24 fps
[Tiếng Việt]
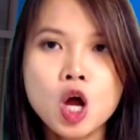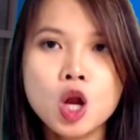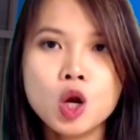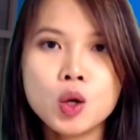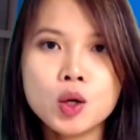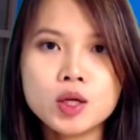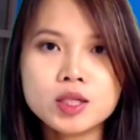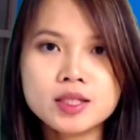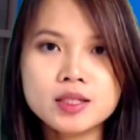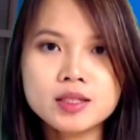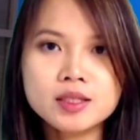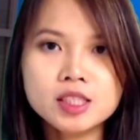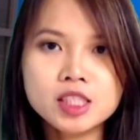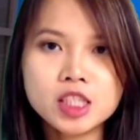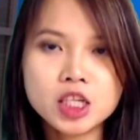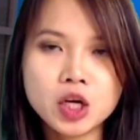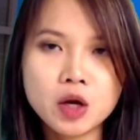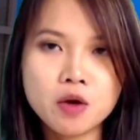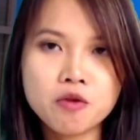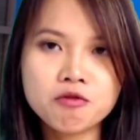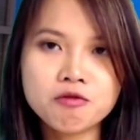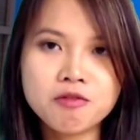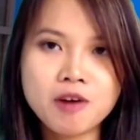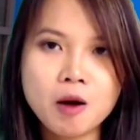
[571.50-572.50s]
luật sư Trần
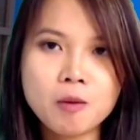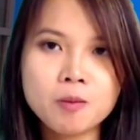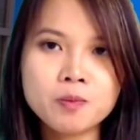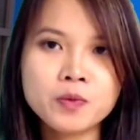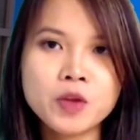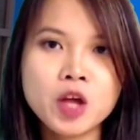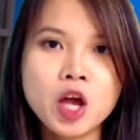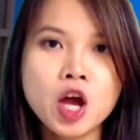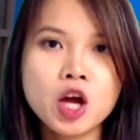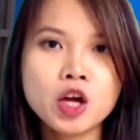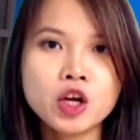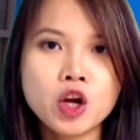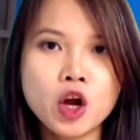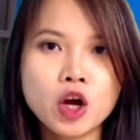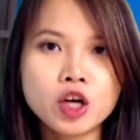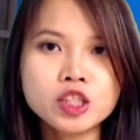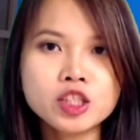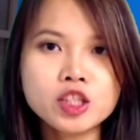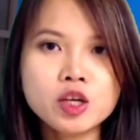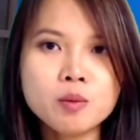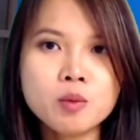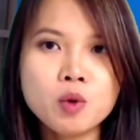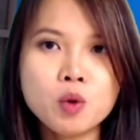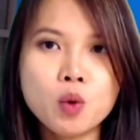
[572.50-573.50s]
Hồng Phong nói
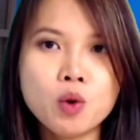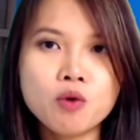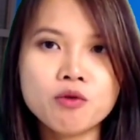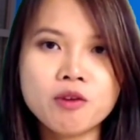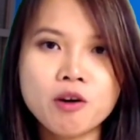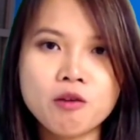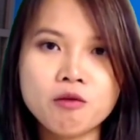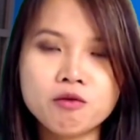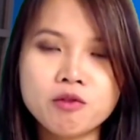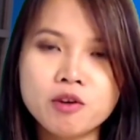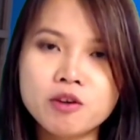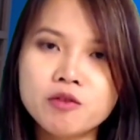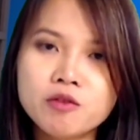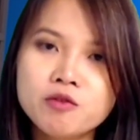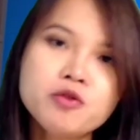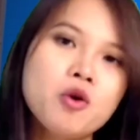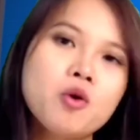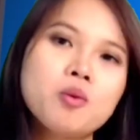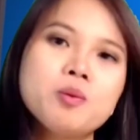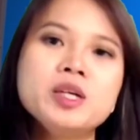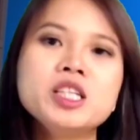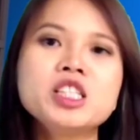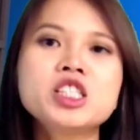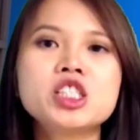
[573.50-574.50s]
trong một cuộc phỏng vấn phổ
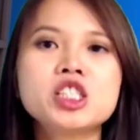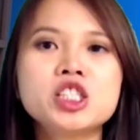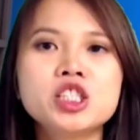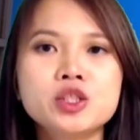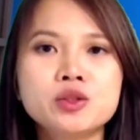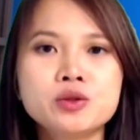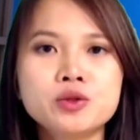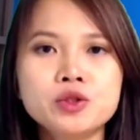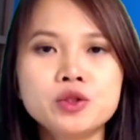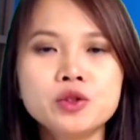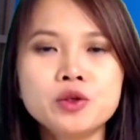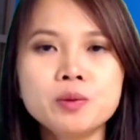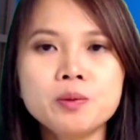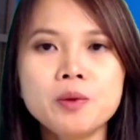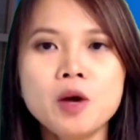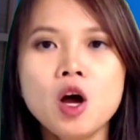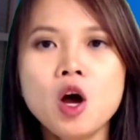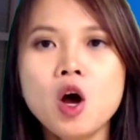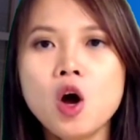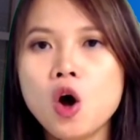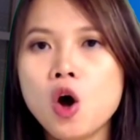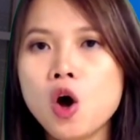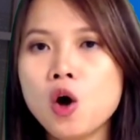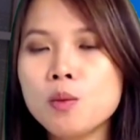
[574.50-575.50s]
biến trên YouTube
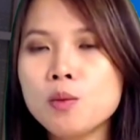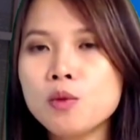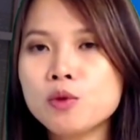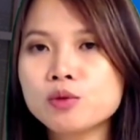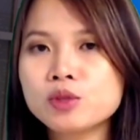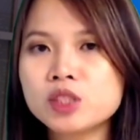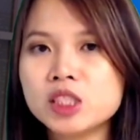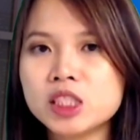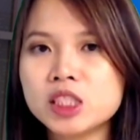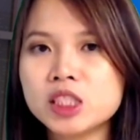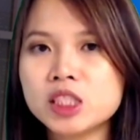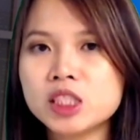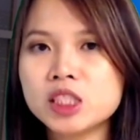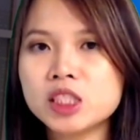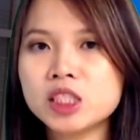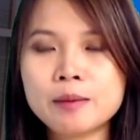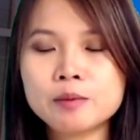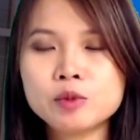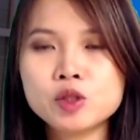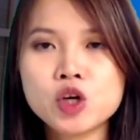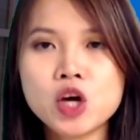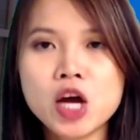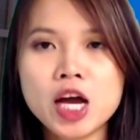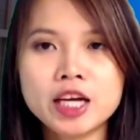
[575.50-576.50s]
hôm 9 tháng 8
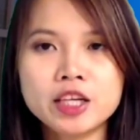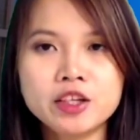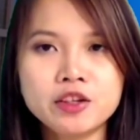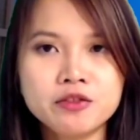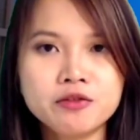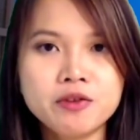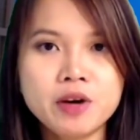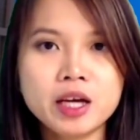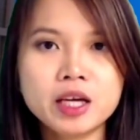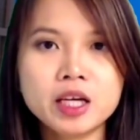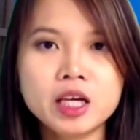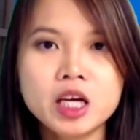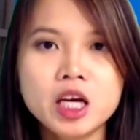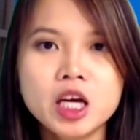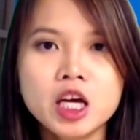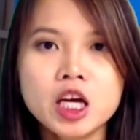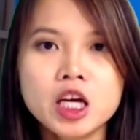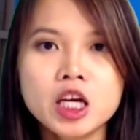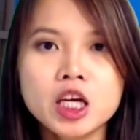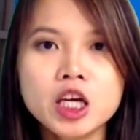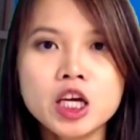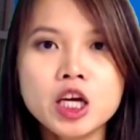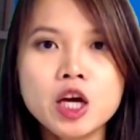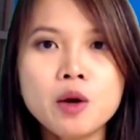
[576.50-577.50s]
cho hay như vậy,
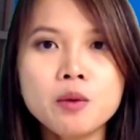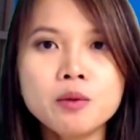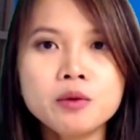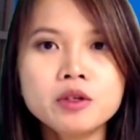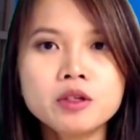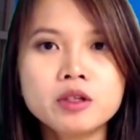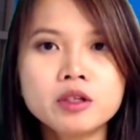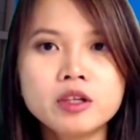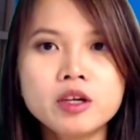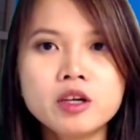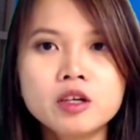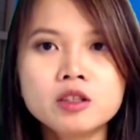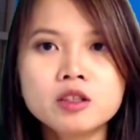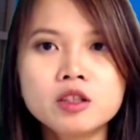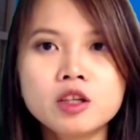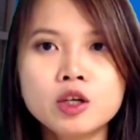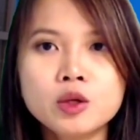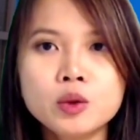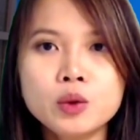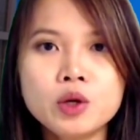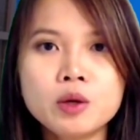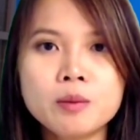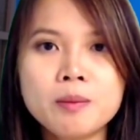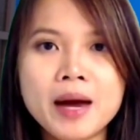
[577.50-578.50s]
khi ông gửi đơn tới
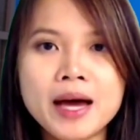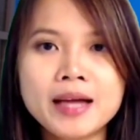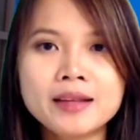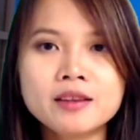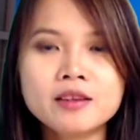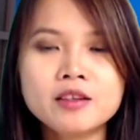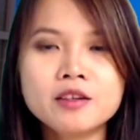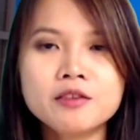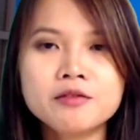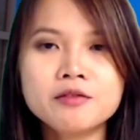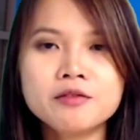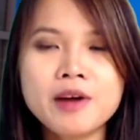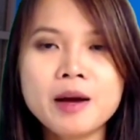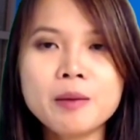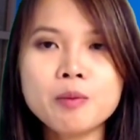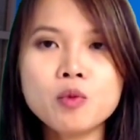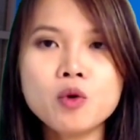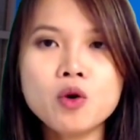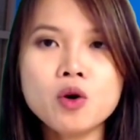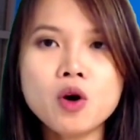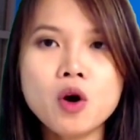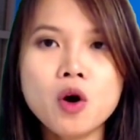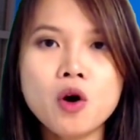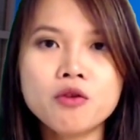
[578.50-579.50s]
Ủy ban Tư pháp
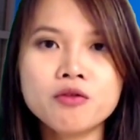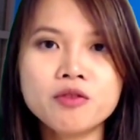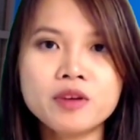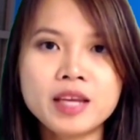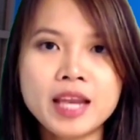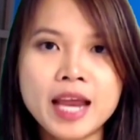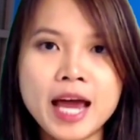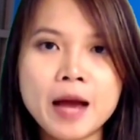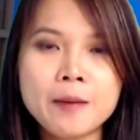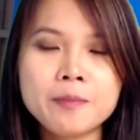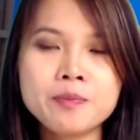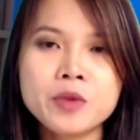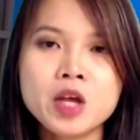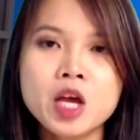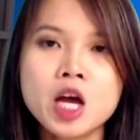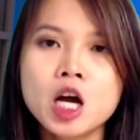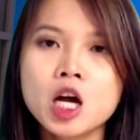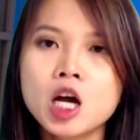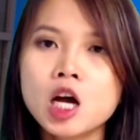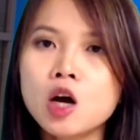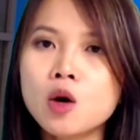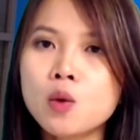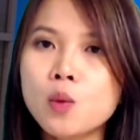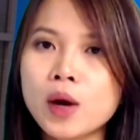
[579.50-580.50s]
Quốc hội Việt Nam,
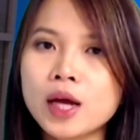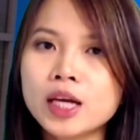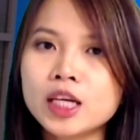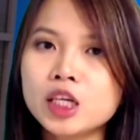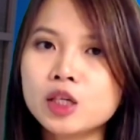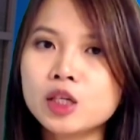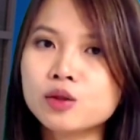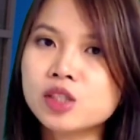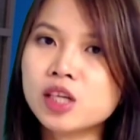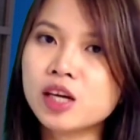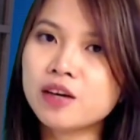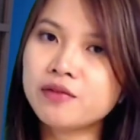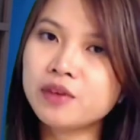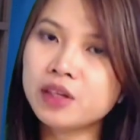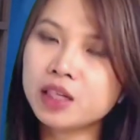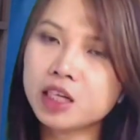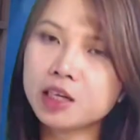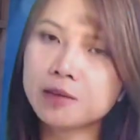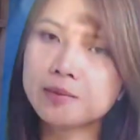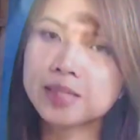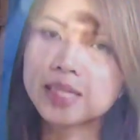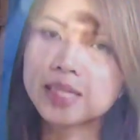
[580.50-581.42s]
cơ quan điều tra Viện Kiểm